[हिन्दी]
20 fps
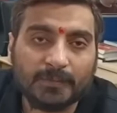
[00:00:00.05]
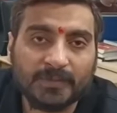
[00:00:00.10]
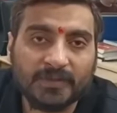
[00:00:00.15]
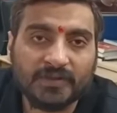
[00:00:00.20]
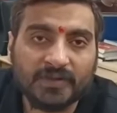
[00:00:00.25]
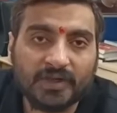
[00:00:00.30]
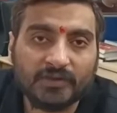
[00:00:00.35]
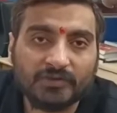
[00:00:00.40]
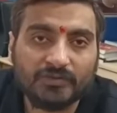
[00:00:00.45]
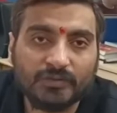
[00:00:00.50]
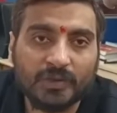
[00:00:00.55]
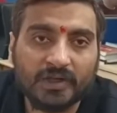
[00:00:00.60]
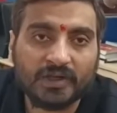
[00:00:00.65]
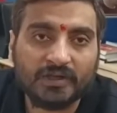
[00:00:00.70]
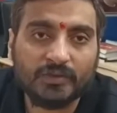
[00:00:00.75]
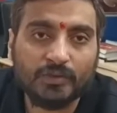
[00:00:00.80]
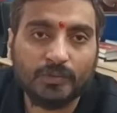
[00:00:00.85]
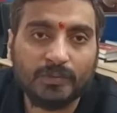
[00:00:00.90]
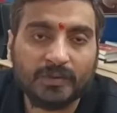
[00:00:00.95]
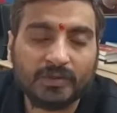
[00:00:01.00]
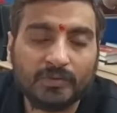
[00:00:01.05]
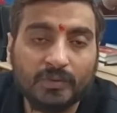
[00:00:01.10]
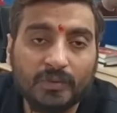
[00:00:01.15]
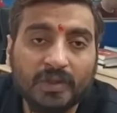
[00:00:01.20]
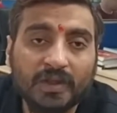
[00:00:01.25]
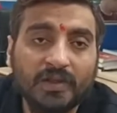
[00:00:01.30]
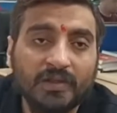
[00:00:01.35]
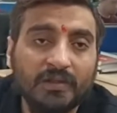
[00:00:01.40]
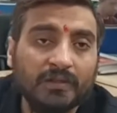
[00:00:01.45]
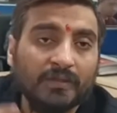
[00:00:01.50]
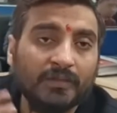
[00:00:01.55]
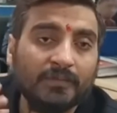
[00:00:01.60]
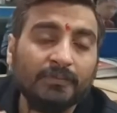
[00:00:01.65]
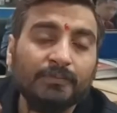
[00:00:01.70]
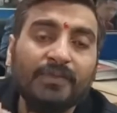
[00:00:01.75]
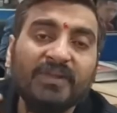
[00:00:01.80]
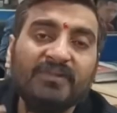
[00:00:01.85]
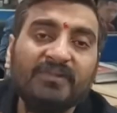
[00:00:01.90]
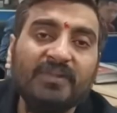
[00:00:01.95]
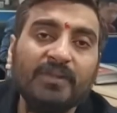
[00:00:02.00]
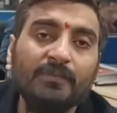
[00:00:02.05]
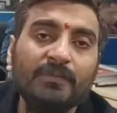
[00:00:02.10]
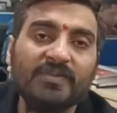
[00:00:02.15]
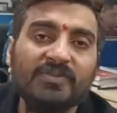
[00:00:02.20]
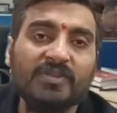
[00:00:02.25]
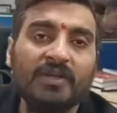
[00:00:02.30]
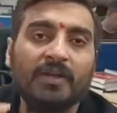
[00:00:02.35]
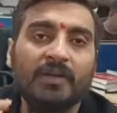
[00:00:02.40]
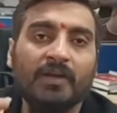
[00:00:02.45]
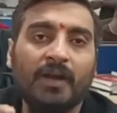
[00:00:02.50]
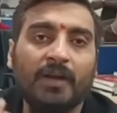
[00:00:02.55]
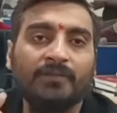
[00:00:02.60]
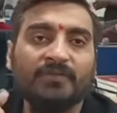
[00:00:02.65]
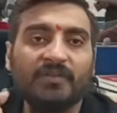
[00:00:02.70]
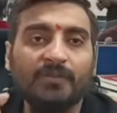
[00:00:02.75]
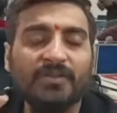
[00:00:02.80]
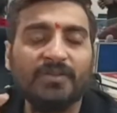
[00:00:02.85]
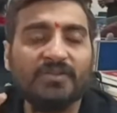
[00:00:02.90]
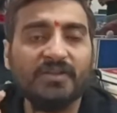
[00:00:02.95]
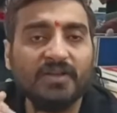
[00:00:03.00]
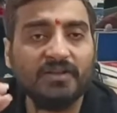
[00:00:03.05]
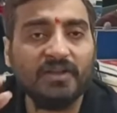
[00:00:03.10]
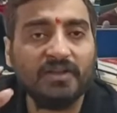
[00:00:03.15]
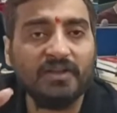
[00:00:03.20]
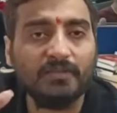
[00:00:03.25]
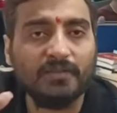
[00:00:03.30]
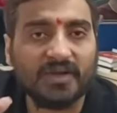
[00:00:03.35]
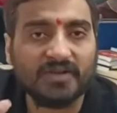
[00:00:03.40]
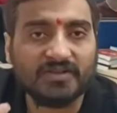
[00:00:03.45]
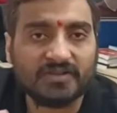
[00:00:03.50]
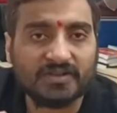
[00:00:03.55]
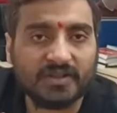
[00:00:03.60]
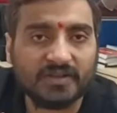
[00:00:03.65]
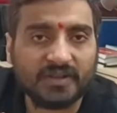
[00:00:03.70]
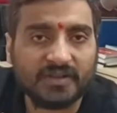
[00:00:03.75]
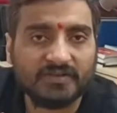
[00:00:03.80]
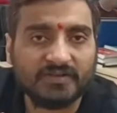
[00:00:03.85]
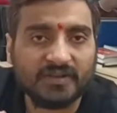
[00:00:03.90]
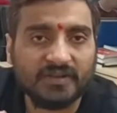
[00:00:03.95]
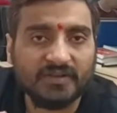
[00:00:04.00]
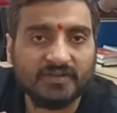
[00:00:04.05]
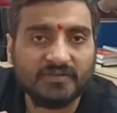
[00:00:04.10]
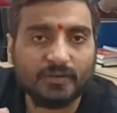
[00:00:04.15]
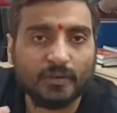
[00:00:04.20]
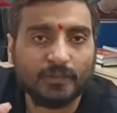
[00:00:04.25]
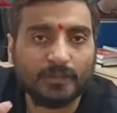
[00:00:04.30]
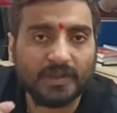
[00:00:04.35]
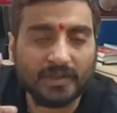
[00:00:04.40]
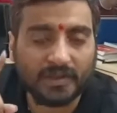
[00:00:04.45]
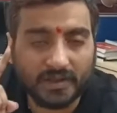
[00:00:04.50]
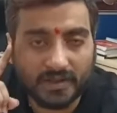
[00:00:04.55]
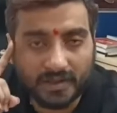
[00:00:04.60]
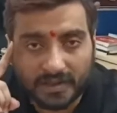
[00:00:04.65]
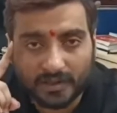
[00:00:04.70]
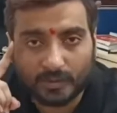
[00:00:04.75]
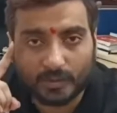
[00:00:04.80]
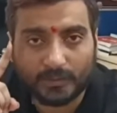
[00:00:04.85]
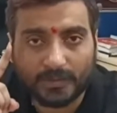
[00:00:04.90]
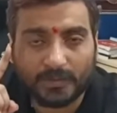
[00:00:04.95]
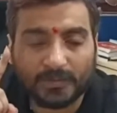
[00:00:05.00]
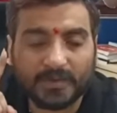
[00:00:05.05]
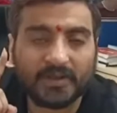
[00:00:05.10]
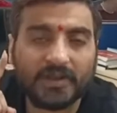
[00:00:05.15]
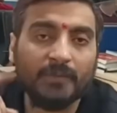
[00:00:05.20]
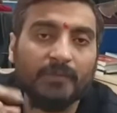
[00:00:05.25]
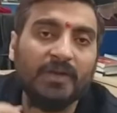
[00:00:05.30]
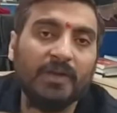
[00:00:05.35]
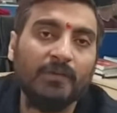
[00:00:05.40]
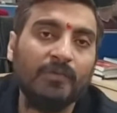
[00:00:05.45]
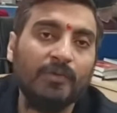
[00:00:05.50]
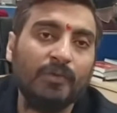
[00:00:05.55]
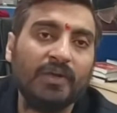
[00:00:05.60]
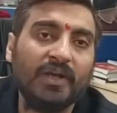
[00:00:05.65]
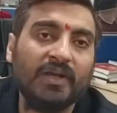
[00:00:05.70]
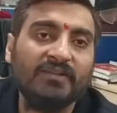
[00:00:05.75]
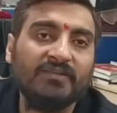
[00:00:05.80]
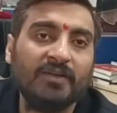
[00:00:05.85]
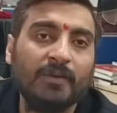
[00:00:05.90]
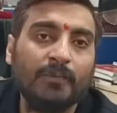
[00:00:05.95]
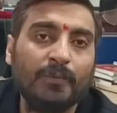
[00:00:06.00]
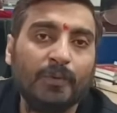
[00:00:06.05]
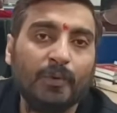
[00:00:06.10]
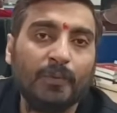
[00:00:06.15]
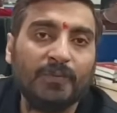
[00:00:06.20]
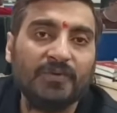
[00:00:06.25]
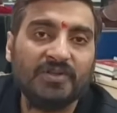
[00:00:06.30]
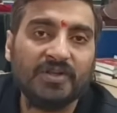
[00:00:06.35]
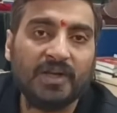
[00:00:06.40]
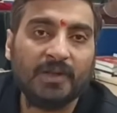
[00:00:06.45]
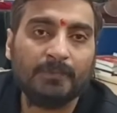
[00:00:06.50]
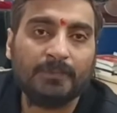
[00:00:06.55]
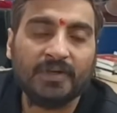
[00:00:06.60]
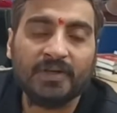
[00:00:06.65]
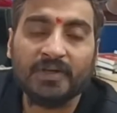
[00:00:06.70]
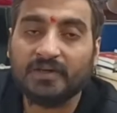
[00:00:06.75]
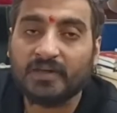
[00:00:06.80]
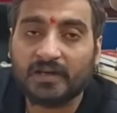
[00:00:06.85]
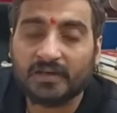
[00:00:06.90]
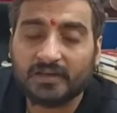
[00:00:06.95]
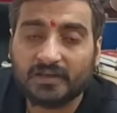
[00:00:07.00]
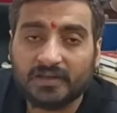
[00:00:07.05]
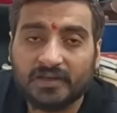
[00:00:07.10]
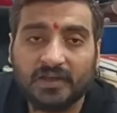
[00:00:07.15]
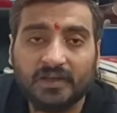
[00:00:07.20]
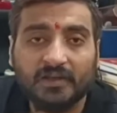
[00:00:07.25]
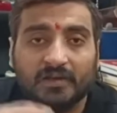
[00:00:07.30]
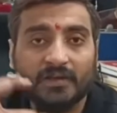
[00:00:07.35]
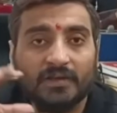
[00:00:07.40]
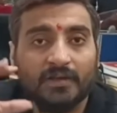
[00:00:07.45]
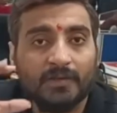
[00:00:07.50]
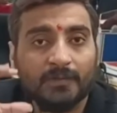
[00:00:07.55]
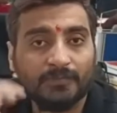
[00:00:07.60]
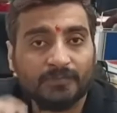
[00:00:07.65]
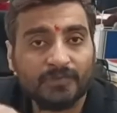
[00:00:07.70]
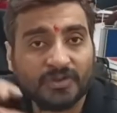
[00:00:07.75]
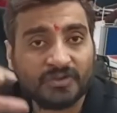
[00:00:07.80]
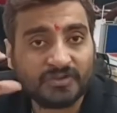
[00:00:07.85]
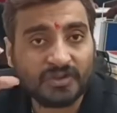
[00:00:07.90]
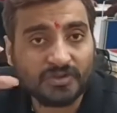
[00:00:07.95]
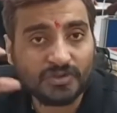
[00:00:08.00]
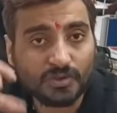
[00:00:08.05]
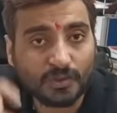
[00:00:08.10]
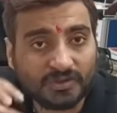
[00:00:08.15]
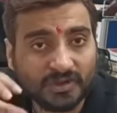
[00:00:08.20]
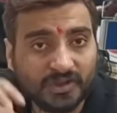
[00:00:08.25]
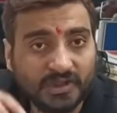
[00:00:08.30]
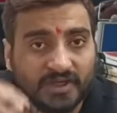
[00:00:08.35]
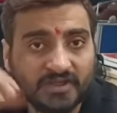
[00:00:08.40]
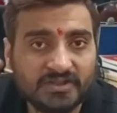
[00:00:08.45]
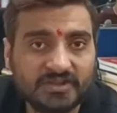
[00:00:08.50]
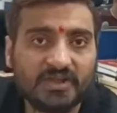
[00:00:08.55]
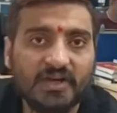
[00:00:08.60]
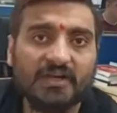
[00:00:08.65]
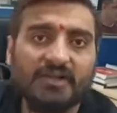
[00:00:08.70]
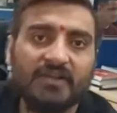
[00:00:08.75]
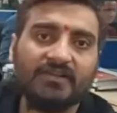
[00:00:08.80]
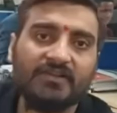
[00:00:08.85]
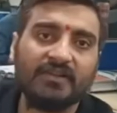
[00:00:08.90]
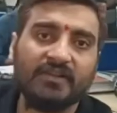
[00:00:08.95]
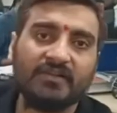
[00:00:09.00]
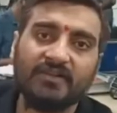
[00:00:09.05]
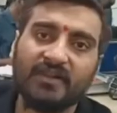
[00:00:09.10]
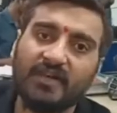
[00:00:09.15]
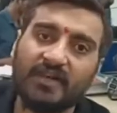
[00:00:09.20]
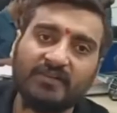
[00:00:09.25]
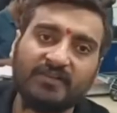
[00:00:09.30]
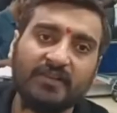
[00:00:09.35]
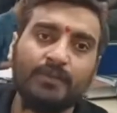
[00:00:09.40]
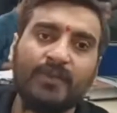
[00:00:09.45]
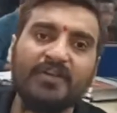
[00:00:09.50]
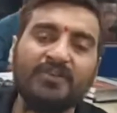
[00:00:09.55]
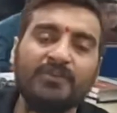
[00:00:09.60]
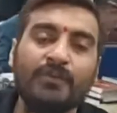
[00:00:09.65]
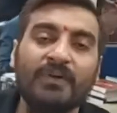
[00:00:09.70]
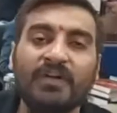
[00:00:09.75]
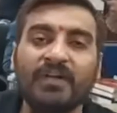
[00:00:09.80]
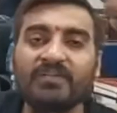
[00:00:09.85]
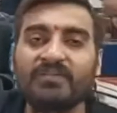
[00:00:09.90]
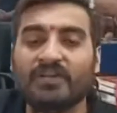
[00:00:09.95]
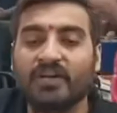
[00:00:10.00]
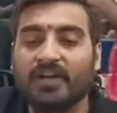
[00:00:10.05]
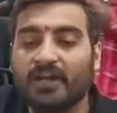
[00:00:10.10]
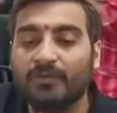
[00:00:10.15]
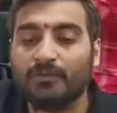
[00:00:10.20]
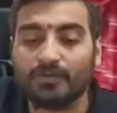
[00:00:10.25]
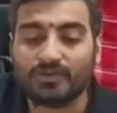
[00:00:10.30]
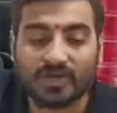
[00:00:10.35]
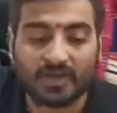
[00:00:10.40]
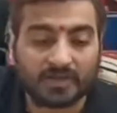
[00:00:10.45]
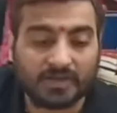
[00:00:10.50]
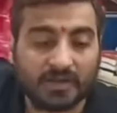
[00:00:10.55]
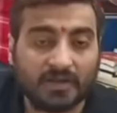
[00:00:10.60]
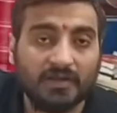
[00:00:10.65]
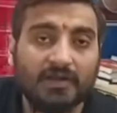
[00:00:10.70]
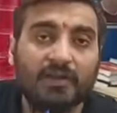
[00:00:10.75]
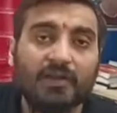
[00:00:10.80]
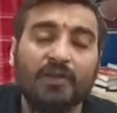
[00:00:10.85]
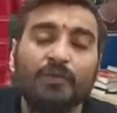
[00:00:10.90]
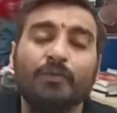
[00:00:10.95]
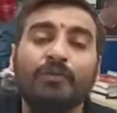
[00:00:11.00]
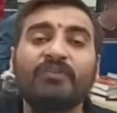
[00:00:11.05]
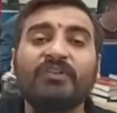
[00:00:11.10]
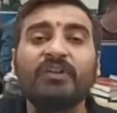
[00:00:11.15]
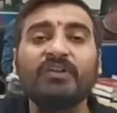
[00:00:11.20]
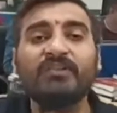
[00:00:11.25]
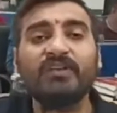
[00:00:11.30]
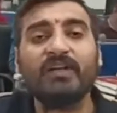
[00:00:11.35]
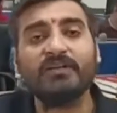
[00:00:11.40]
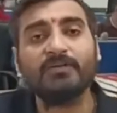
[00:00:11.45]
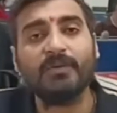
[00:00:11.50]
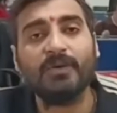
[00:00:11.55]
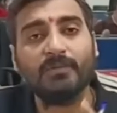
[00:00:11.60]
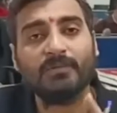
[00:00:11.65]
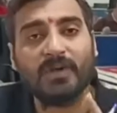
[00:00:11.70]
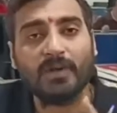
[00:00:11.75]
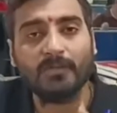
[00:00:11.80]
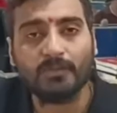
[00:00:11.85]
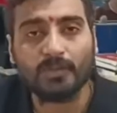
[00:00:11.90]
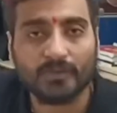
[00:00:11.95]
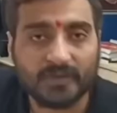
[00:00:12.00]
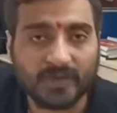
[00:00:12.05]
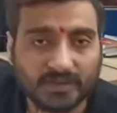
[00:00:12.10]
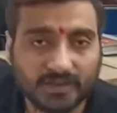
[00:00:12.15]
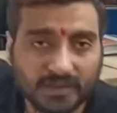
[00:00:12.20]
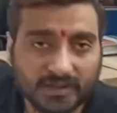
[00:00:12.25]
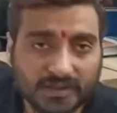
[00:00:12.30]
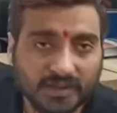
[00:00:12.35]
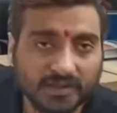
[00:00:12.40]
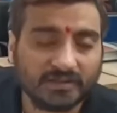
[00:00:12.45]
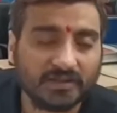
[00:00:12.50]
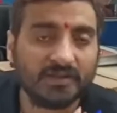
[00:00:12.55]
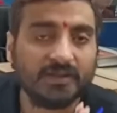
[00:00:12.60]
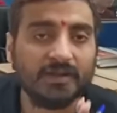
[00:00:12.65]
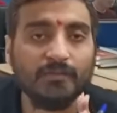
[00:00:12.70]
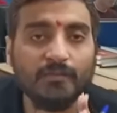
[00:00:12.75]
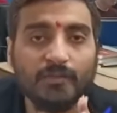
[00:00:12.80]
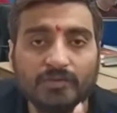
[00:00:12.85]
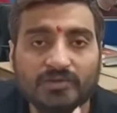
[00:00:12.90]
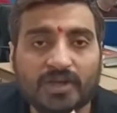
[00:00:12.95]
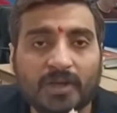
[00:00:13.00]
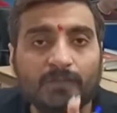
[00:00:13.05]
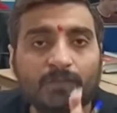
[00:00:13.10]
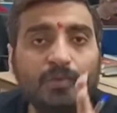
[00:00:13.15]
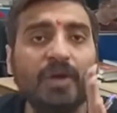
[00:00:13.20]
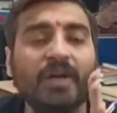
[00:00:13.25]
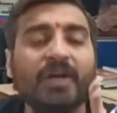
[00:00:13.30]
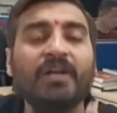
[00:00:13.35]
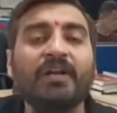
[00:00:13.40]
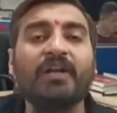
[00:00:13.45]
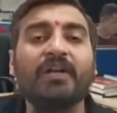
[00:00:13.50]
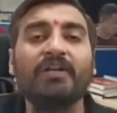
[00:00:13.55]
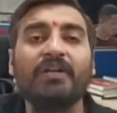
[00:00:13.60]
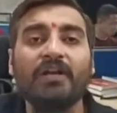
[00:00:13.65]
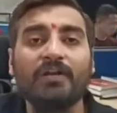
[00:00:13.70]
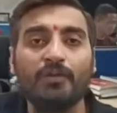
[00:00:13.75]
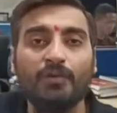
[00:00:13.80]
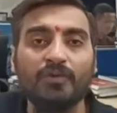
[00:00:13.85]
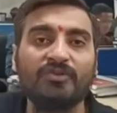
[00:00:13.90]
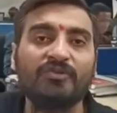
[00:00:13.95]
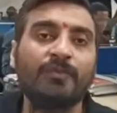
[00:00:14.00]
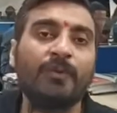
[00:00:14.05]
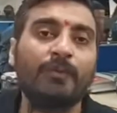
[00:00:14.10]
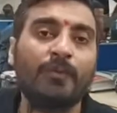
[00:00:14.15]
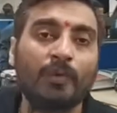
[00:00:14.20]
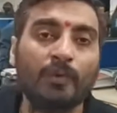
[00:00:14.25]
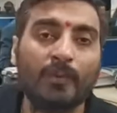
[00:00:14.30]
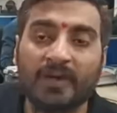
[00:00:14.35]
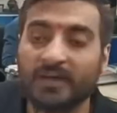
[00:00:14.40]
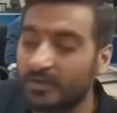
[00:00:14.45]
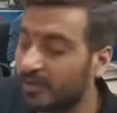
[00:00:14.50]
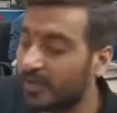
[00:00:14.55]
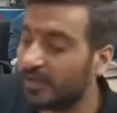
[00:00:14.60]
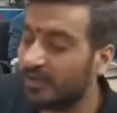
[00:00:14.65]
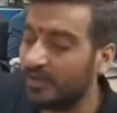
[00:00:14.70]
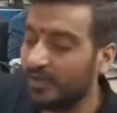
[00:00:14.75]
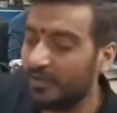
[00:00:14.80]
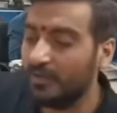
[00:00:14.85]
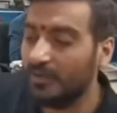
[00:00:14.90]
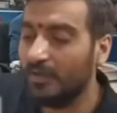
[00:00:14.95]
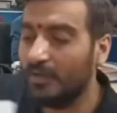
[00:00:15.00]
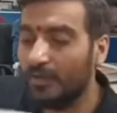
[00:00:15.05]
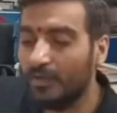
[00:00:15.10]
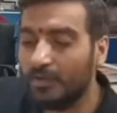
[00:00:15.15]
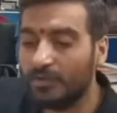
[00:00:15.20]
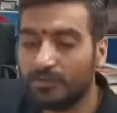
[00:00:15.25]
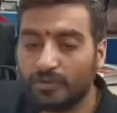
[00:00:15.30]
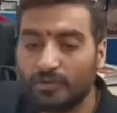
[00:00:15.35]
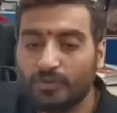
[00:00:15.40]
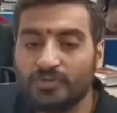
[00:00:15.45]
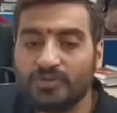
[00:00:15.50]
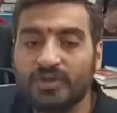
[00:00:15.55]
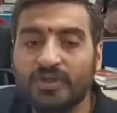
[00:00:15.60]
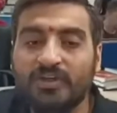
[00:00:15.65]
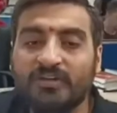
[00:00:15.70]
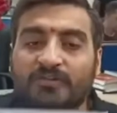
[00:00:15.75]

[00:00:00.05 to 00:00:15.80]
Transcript: सोलह अक्टूबर को है 20 दिन बचे हैं आप सभी जानते हैं कि मास्टर टेस्ट सीरीज रुपये एक रुपये में केवल हम लोगों ने एग्जाम पर ऑफिशियल ऐप पर निकाल रखी है जिसके चौथे टेस्ट का डिस्कशन आज से पांचवा टेस्ट लाइव हो जाएगा उसके साथ में हमने आपको वादा किया था कि हम कुछ आपको हैंड रिटेन नोट्स भी प्रोवाइड कराएंगे तो कुछ इस